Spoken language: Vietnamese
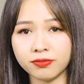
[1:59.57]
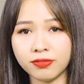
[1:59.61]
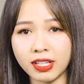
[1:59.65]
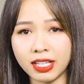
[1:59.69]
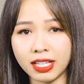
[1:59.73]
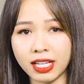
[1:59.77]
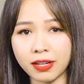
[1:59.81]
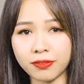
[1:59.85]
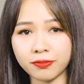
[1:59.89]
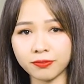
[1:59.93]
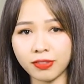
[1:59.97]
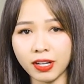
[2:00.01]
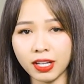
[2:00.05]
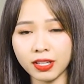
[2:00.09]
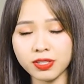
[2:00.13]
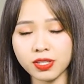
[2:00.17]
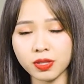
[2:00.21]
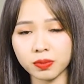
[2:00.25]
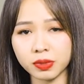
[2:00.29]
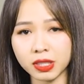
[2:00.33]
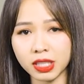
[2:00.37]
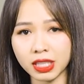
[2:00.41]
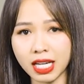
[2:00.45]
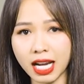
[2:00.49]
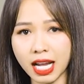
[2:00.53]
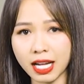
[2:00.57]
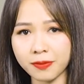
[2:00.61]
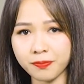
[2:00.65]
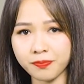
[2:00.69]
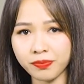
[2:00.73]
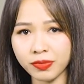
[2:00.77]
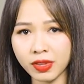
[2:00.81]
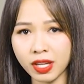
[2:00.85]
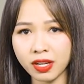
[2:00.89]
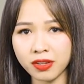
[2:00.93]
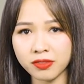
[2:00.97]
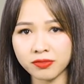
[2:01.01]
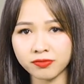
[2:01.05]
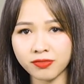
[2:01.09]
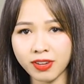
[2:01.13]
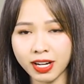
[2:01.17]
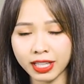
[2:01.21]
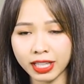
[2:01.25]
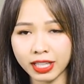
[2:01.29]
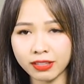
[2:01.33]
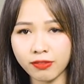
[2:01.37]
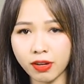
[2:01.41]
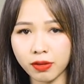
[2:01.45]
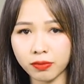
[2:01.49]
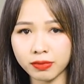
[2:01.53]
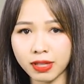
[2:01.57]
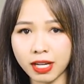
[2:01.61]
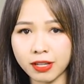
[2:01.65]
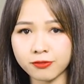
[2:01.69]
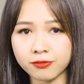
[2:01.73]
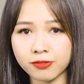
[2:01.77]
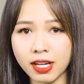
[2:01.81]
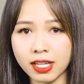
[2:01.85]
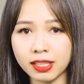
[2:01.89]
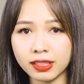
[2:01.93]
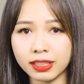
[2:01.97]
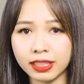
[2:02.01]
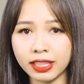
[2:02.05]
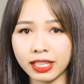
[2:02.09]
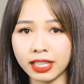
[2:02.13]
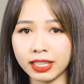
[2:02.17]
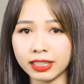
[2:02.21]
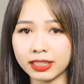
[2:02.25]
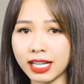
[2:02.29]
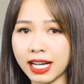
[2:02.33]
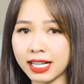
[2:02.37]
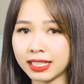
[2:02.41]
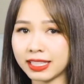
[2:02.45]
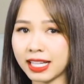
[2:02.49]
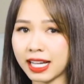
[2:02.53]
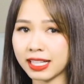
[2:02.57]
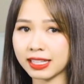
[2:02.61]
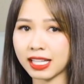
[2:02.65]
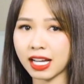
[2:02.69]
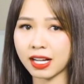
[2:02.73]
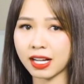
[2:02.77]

về lạm phát trong tương lai. Và kỳ vọng lạm phát hiện đang gia